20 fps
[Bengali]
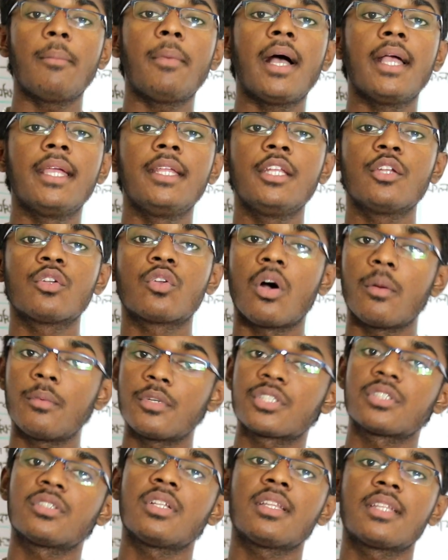বাহিনীর
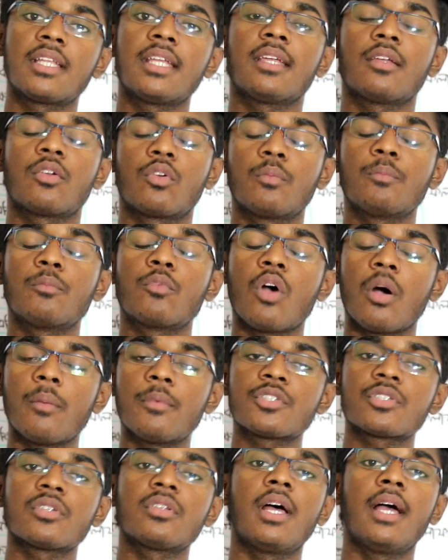গবেষণা থেকে
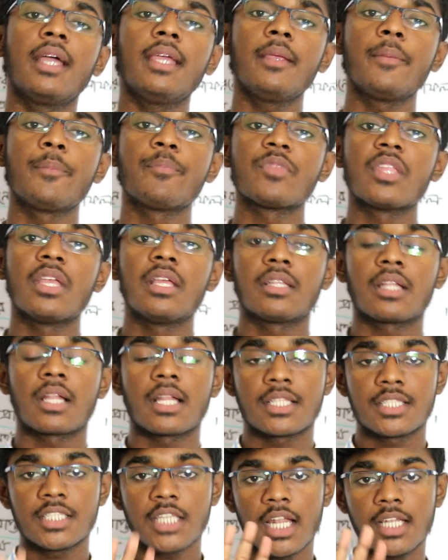গবেষণায় তারা
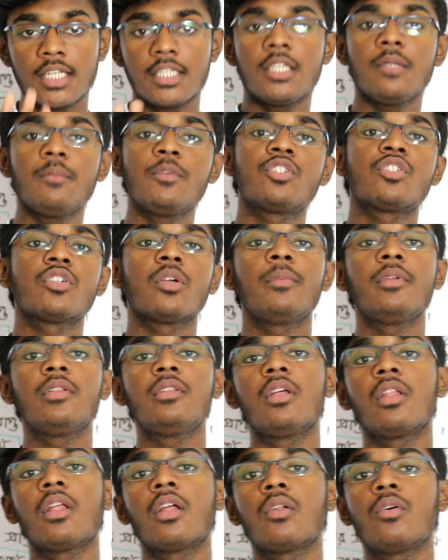চারটি
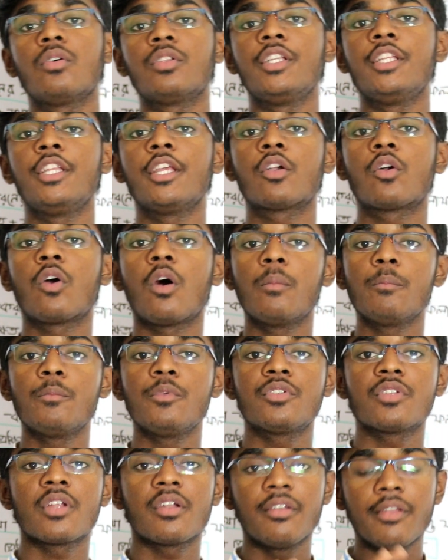বিশ্ববিদ্যালয়ের অধীনে
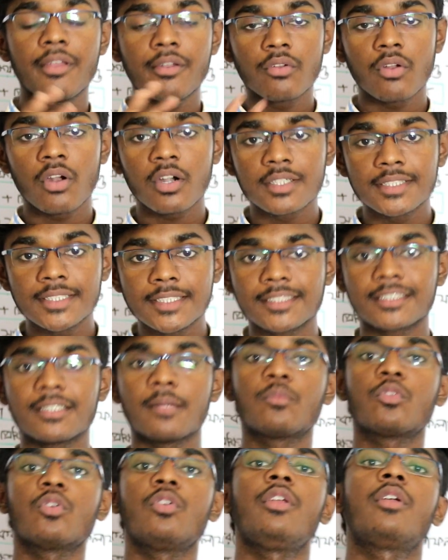কম্পিউটার নেটওয়ার্ক সিস্টেম
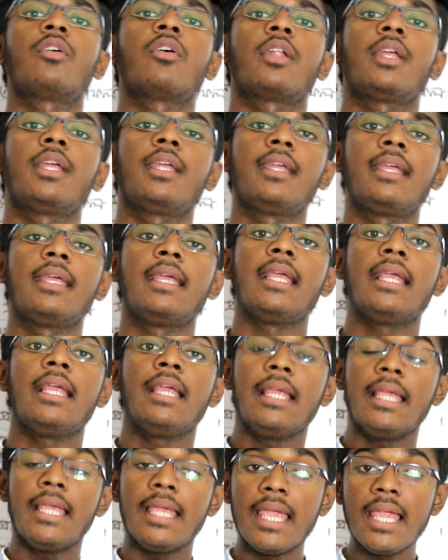তৈরি করে
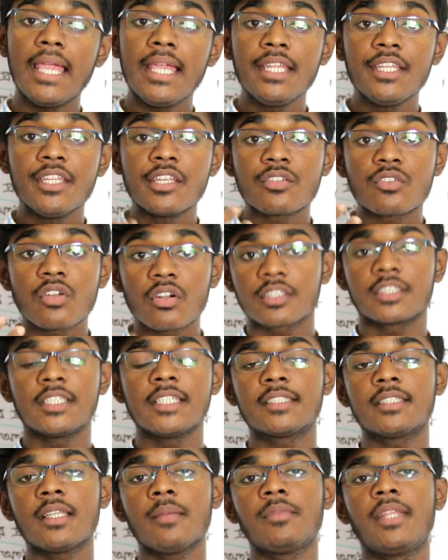এই নেটওয়ার্ক
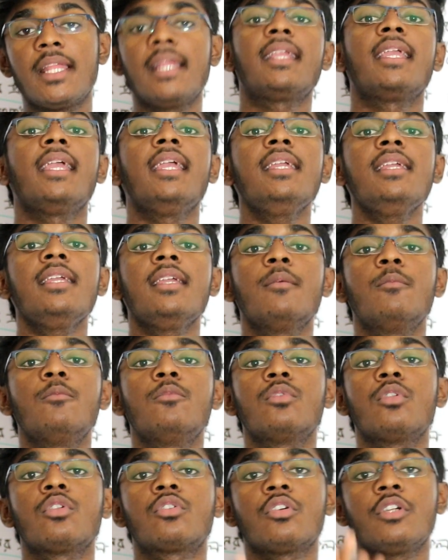সিস্টেম থেকেই
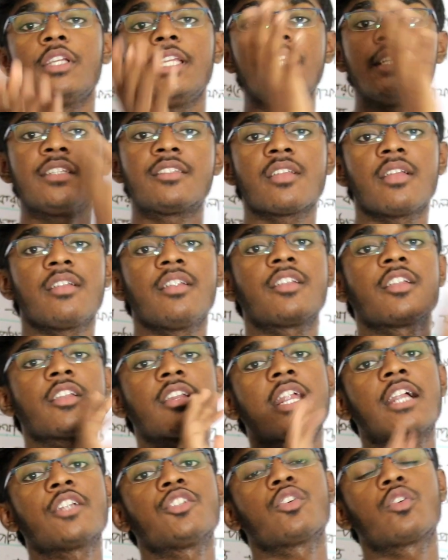মূলত ইন্টারনেটের
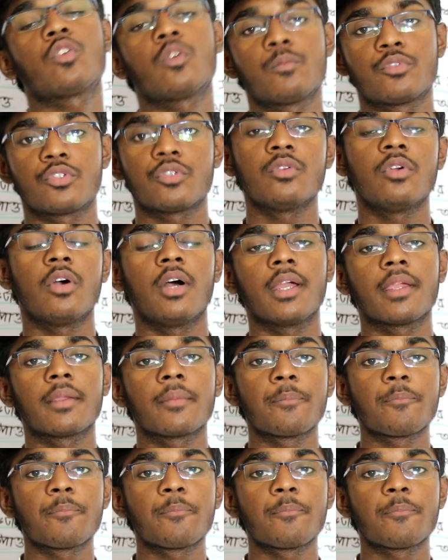কার্যক্রম শুরু হয়